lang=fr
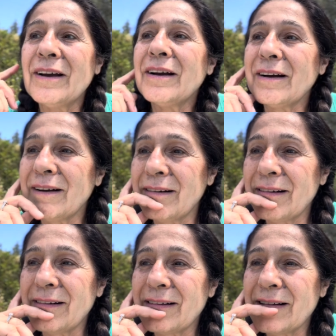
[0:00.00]
Ah,
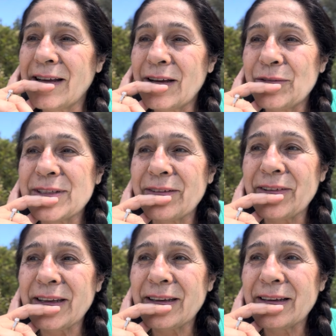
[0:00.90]
ah. Vous
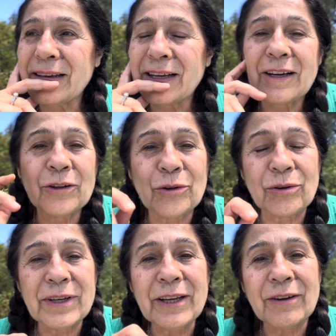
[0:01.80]
savez, quand on
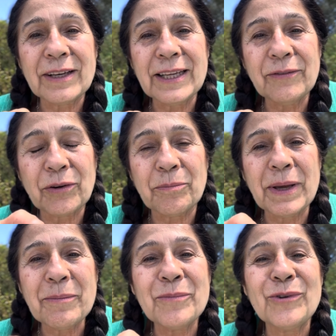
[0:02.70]
lit un livre,
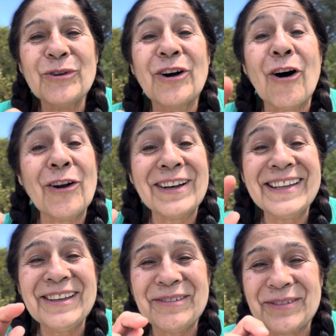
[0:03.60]
même le grand
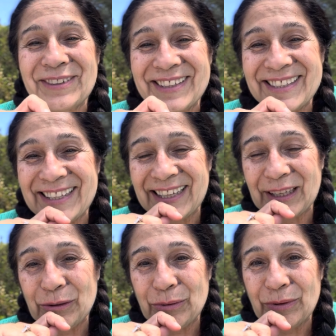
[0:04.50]
livre des
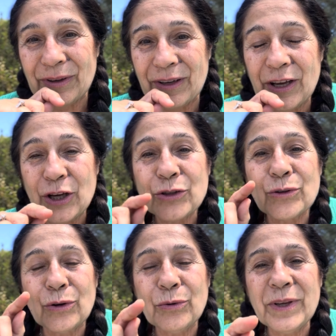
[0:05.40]
Écritures,
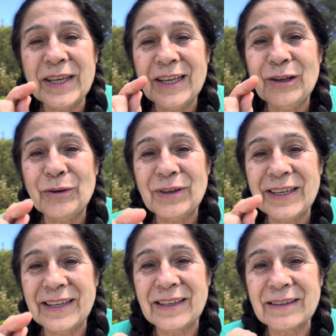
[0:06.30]
celui qui le
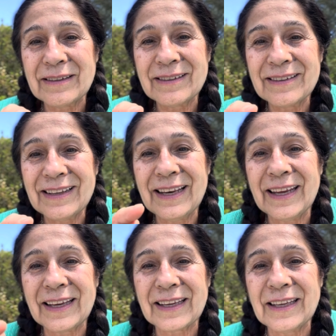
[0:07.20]
lit
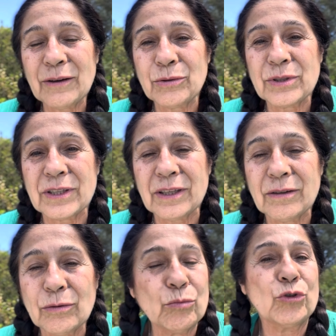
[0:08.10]
l'écrit aussi.
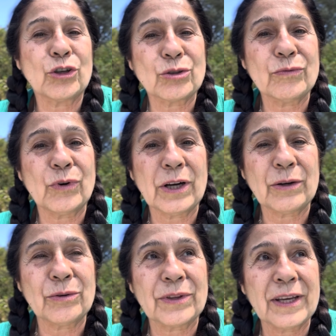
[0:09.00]
On dit qu'est-ce que vous
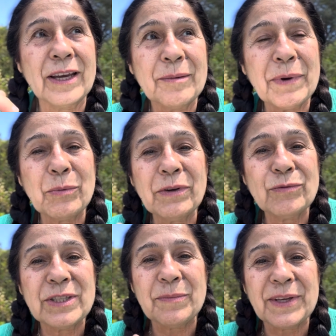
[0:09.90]
racontez ben oui,
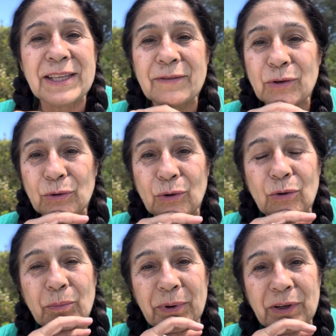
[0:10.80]
vous y mettez votre
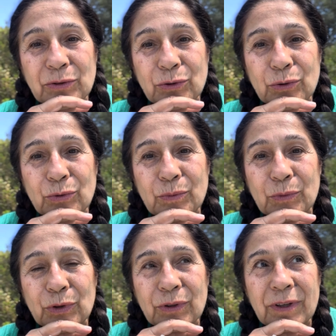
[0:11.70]
compréhension du monde.